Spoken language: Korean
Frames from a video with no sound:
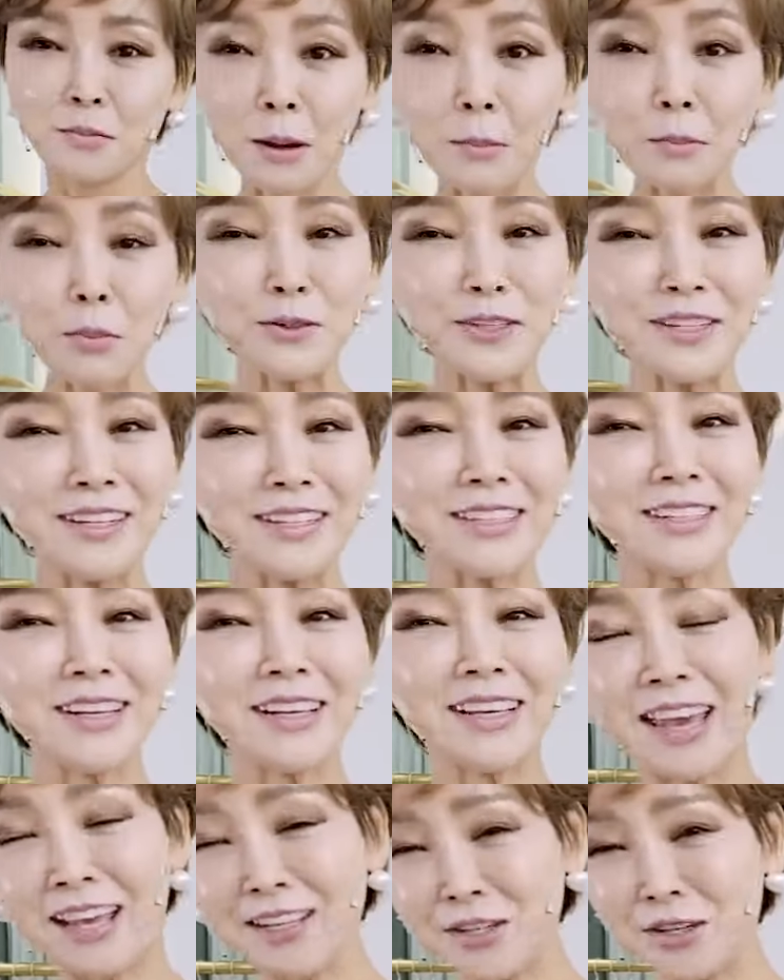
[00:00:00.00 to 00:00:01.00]

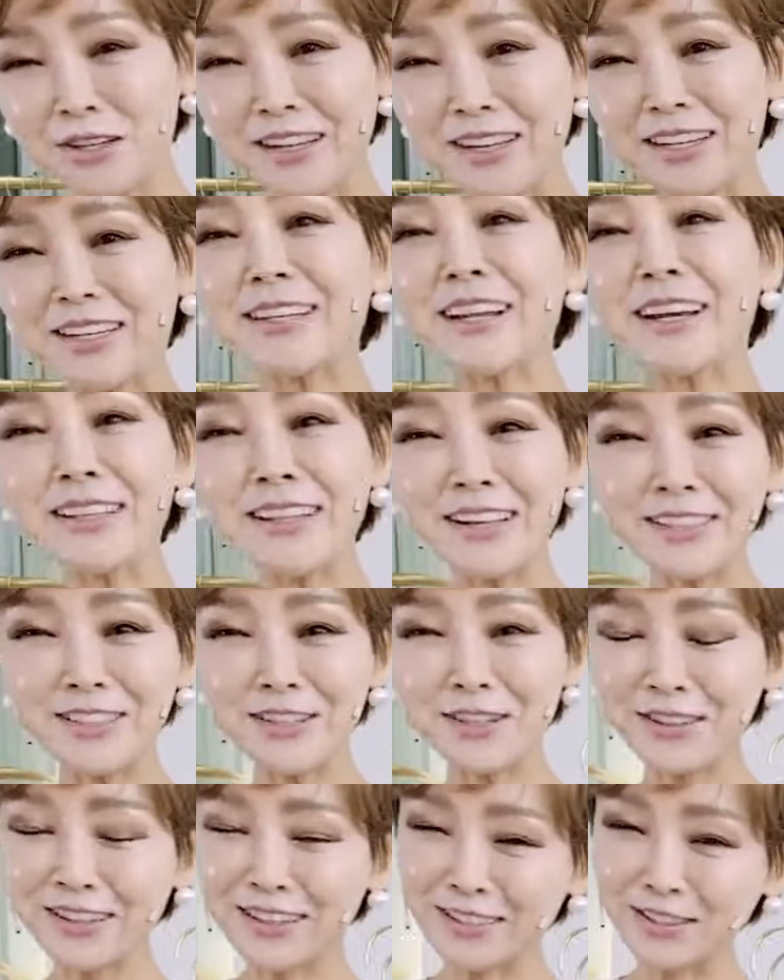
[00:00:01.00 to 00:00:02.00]
반포드레스의 계절이
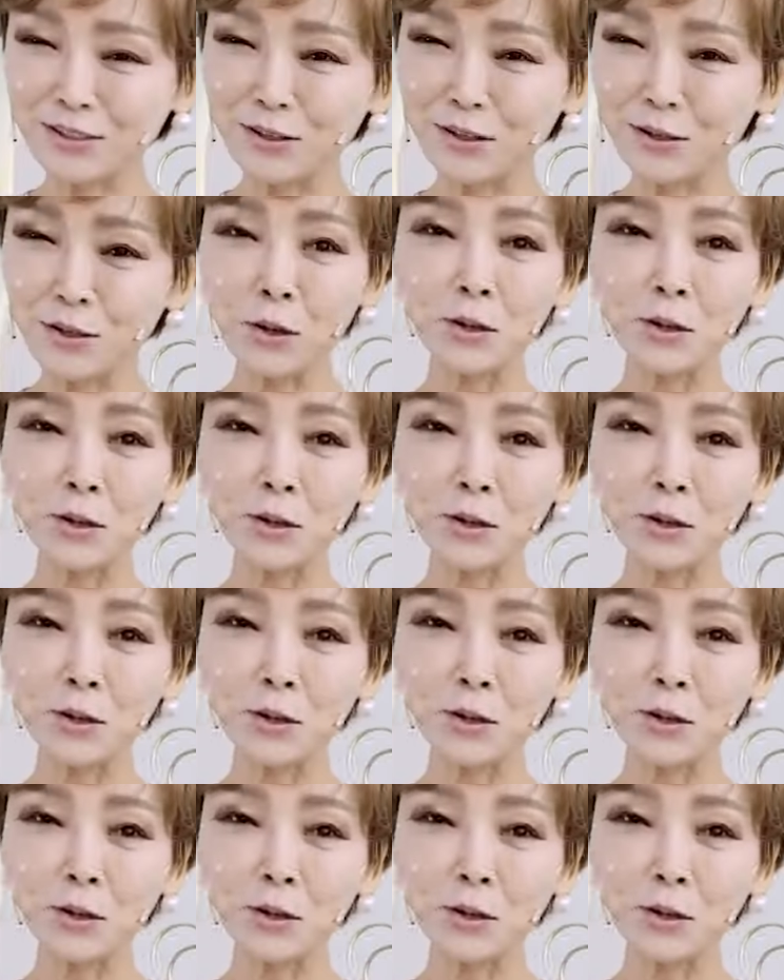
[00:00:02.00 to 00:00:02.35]
그라데이션 됐어요.